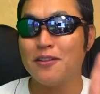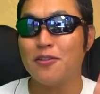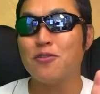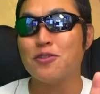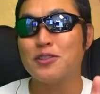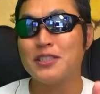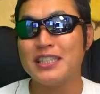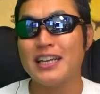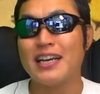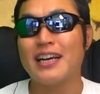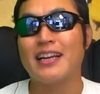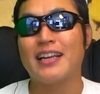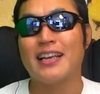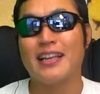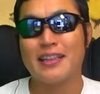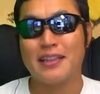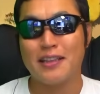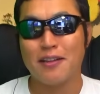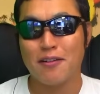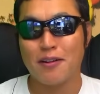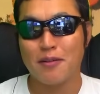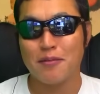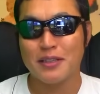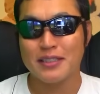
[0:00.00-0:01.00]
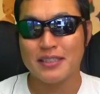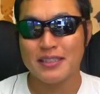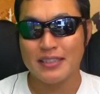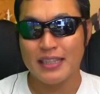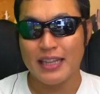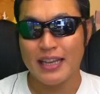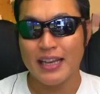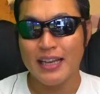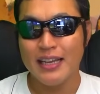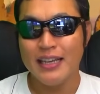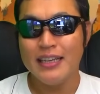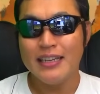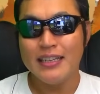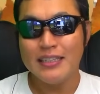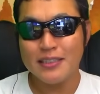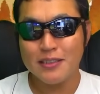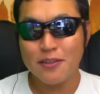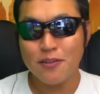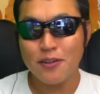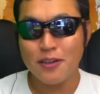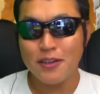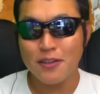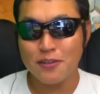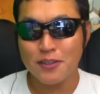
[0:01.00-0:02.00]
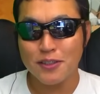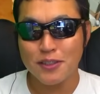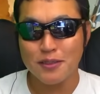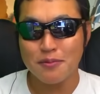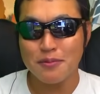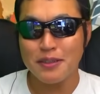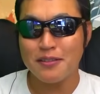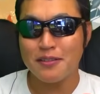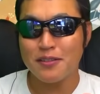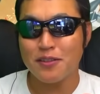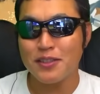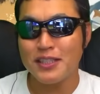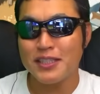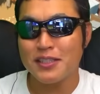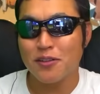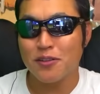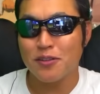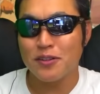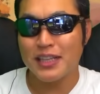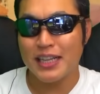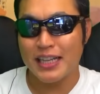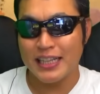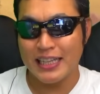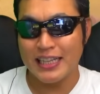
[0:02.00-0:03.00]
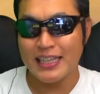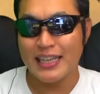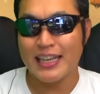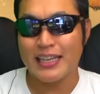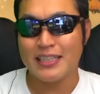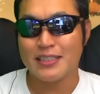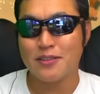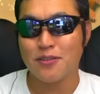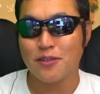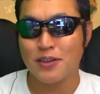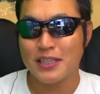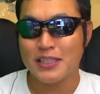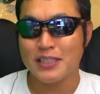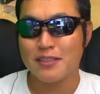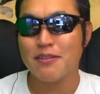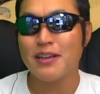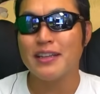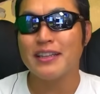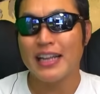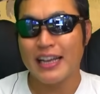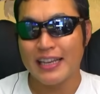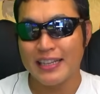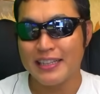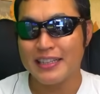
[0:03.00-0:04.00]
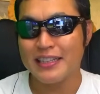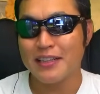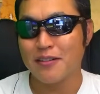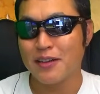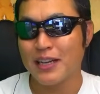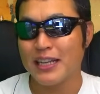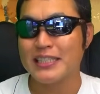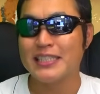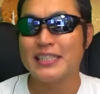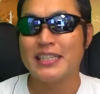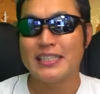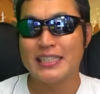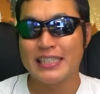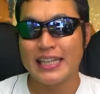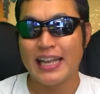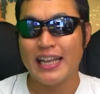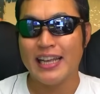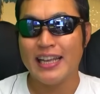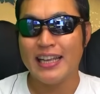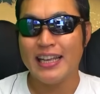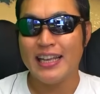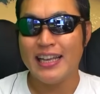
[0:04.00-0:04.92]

動しながらやってくれますんで、ストーリーを進めるのにそんなにストレスはないっていう感じですね。